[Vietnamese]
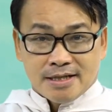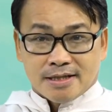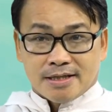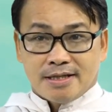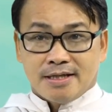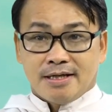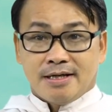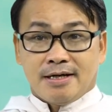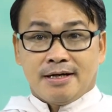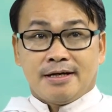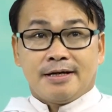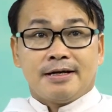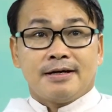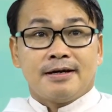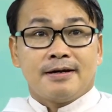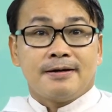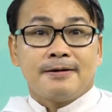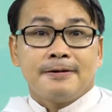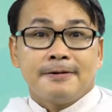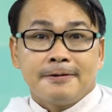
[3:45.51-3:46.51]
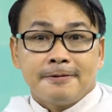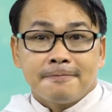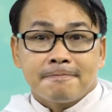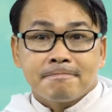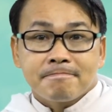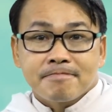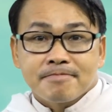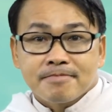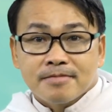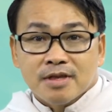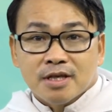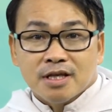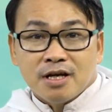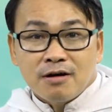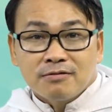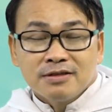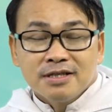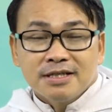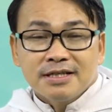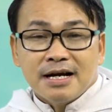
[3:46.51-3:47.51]
thì
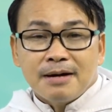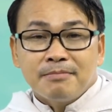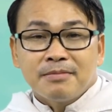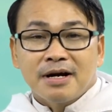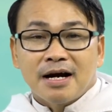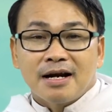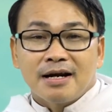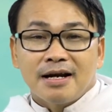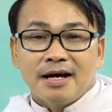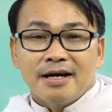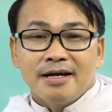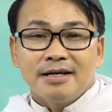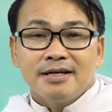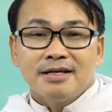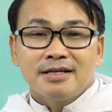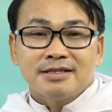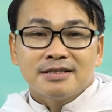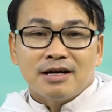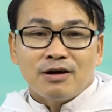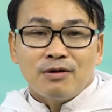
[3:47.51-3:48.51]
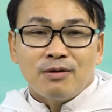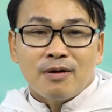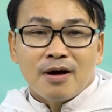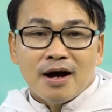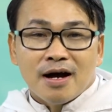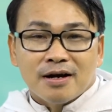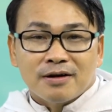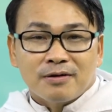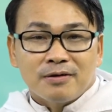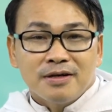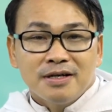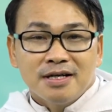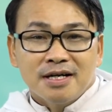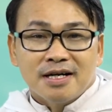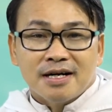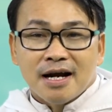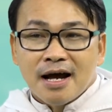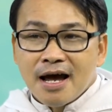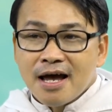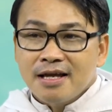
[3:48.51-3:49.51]
trong những năm gần đây Đức Giáo Hoàng có đưa
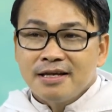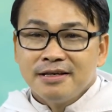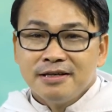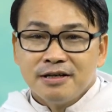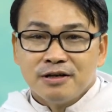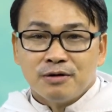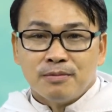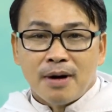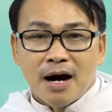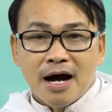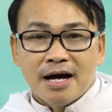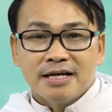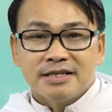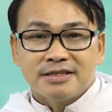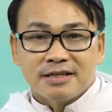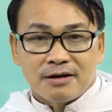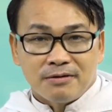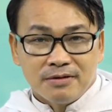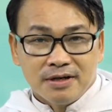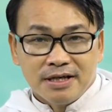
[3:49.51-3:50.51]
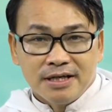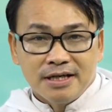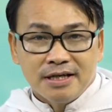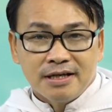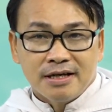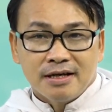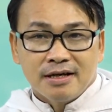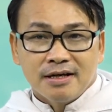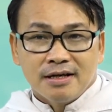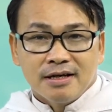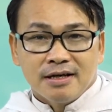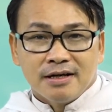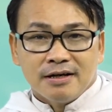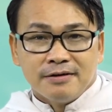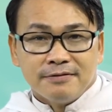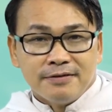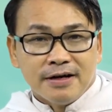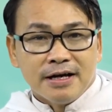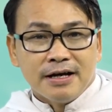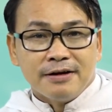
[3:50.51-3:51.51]
ra nhiều bài giáo lý
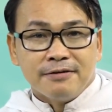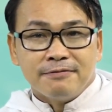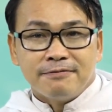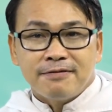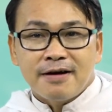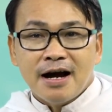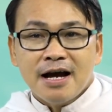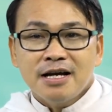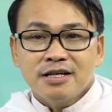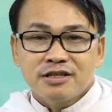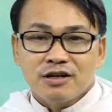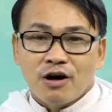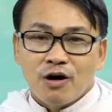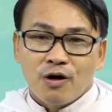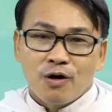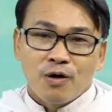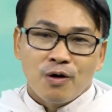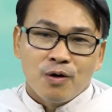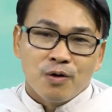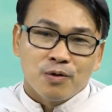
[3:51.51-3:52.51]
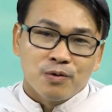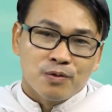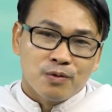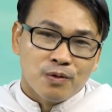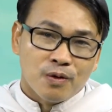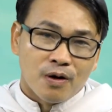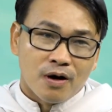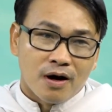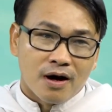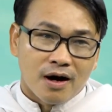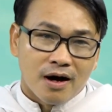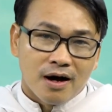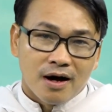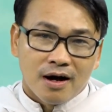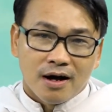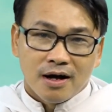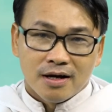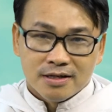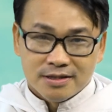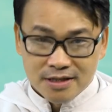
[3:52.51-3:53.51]
về vai trò
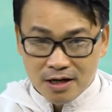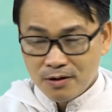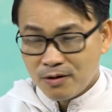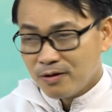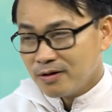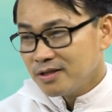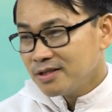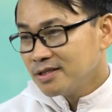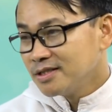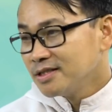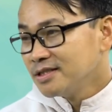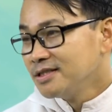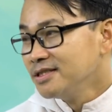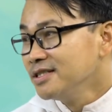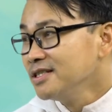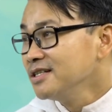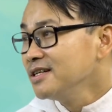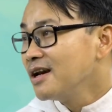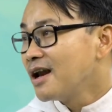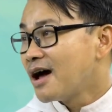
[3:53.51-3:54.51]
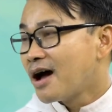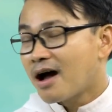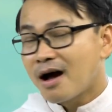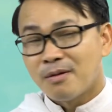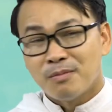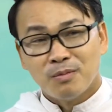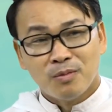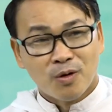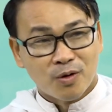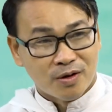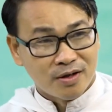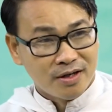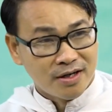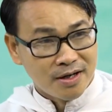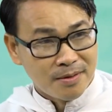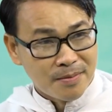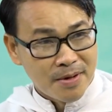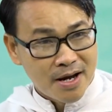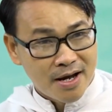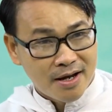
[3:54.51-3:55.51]
của giáo hội như là một
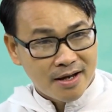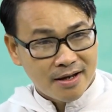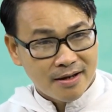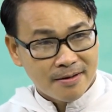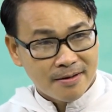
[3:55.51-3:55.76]
người mẹ.